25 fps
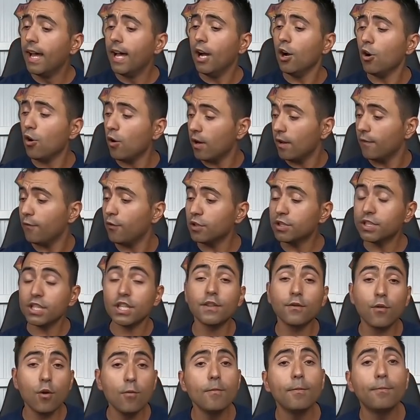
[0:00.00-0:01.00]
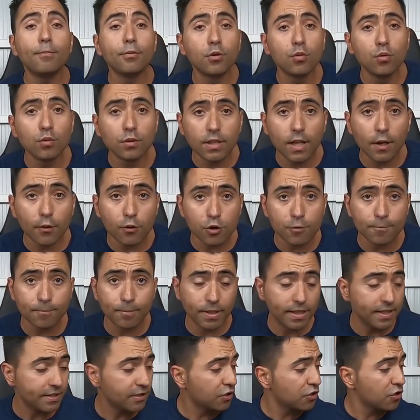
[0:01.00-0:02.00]
Agora, vocês vão-me perguntar os
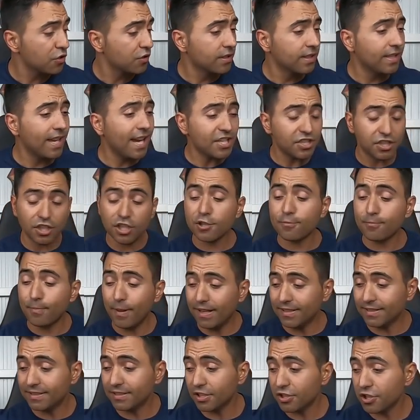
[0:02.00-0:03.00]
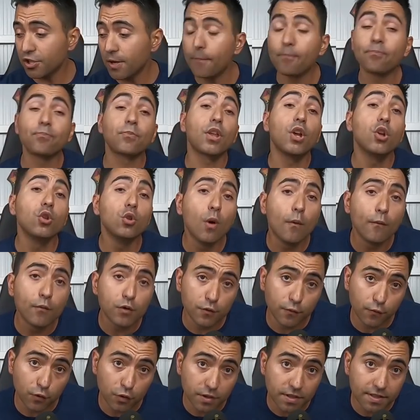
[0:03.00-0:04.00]
preços destas peças. Eu não
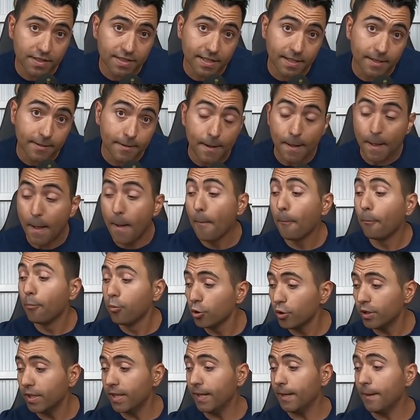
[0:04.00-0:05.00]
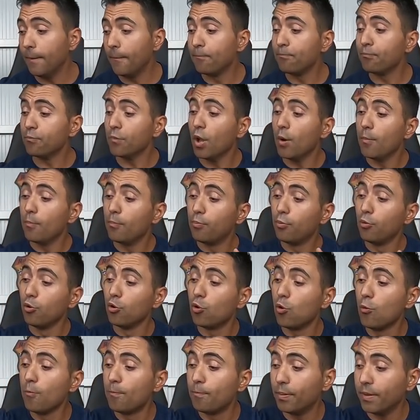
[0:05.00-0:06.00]
vos vou dizer. Porquê?
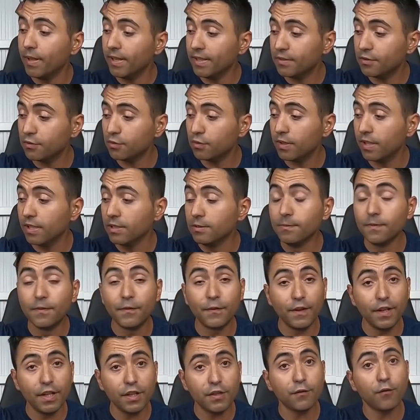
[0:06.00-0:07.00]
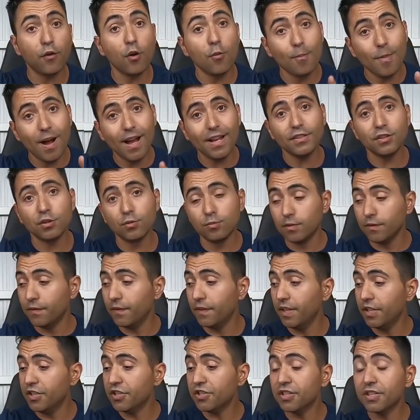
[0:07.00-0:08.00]
Porque o preço que ele me fez foi mais uma
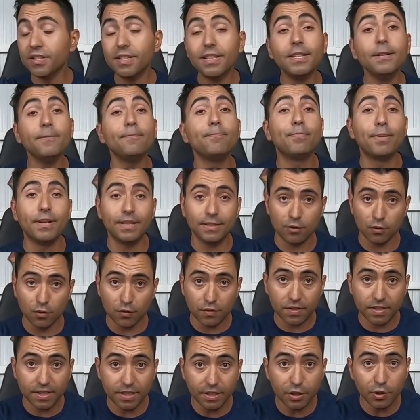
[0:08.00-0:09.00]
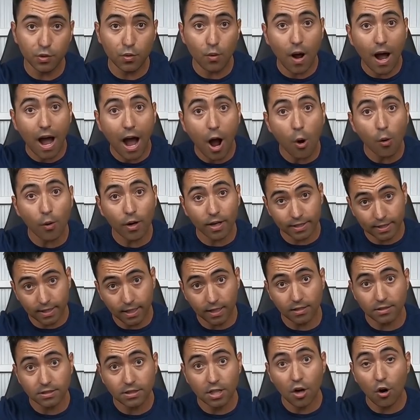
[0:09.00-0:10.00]
vez de patrocínio ao
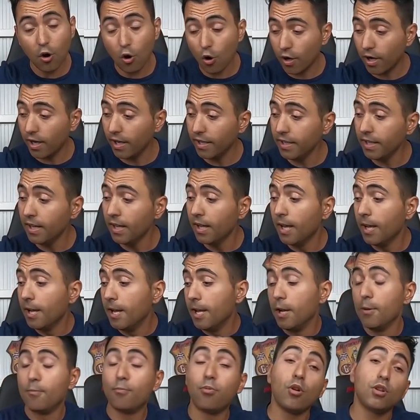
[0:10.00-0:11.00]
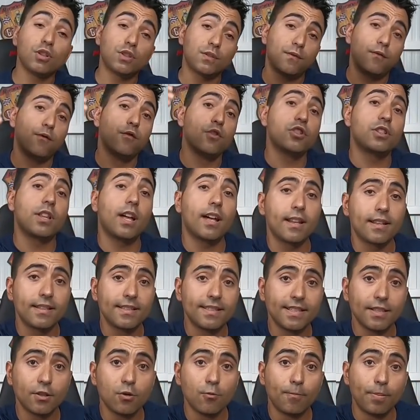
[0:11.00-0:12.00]
canal, ok? Eu posso vos estar a
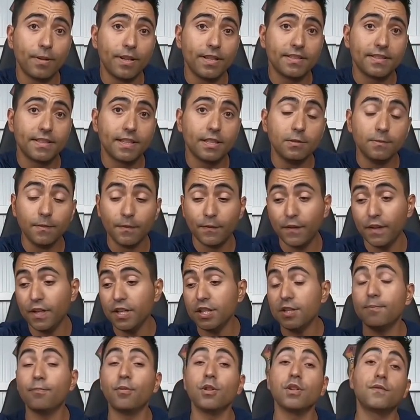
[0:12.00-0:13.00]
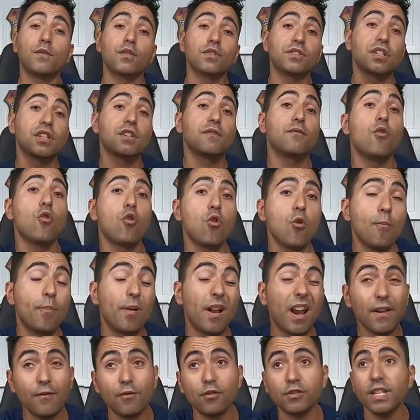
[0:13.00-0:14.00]
dizer o preço que ele me fez, depois vocês vão
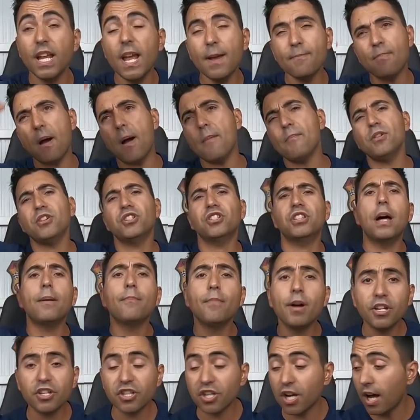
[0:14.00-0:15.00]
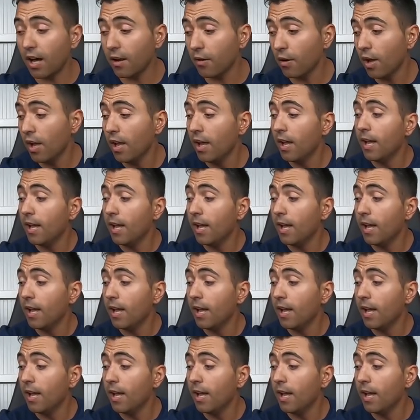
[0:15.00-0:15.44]
comprar e vão dizer, epá, mas está mais caro.